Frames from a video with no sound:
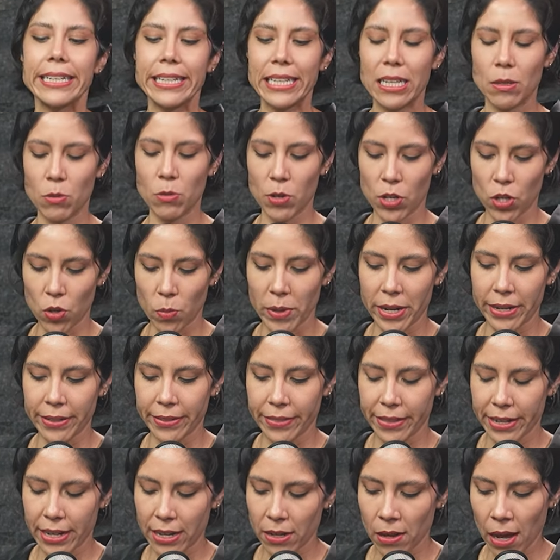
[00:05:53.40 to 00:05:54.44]
Y bueno, para
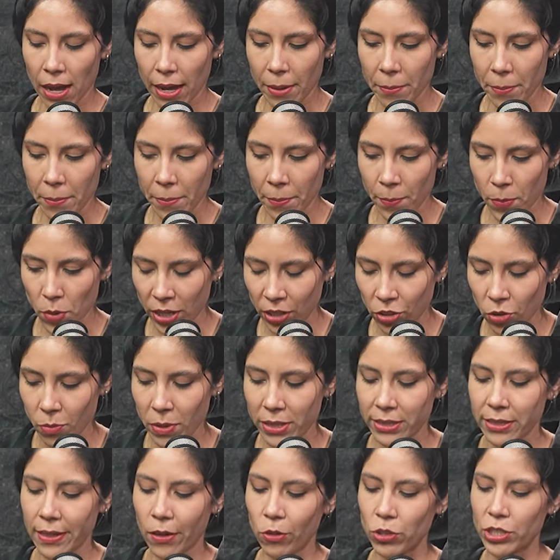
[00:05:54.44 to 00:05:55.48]
entrar un poquito
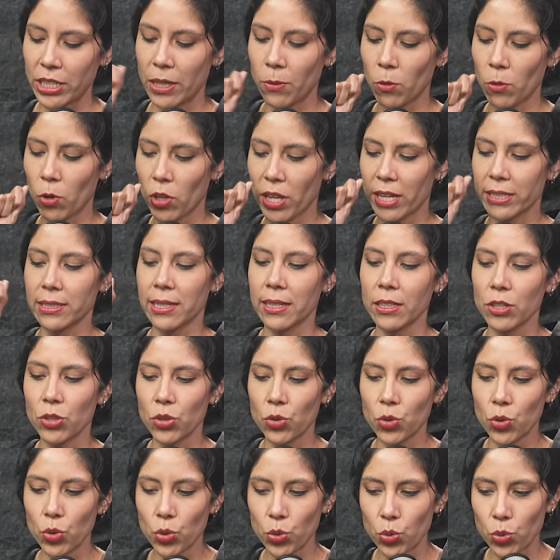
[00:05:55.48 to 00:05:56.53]
más en Noche de Bodas,
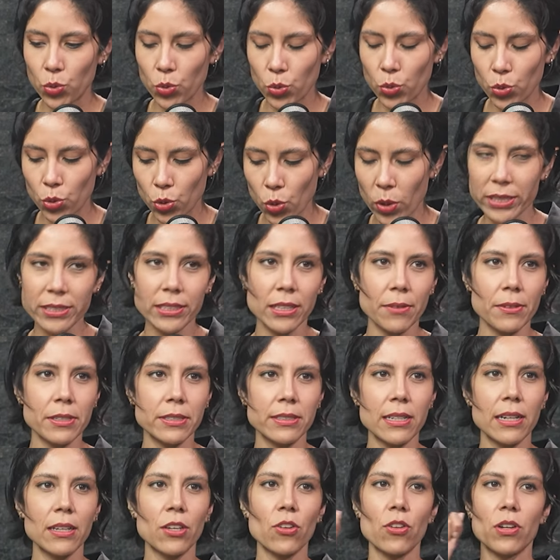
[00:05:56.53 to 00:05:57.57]
tú
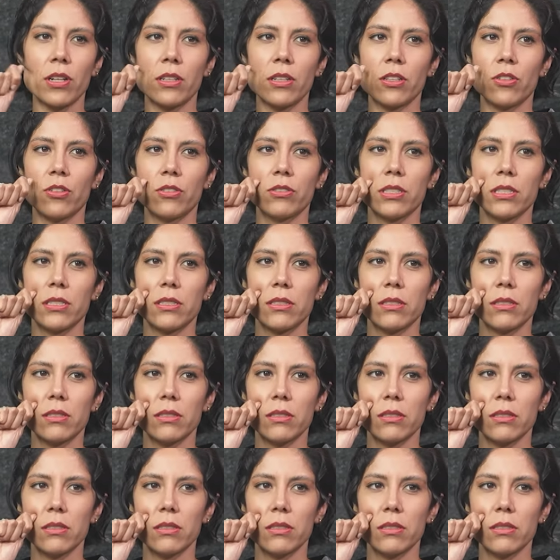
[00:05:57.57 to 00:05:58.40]
escribiste el guión entonces.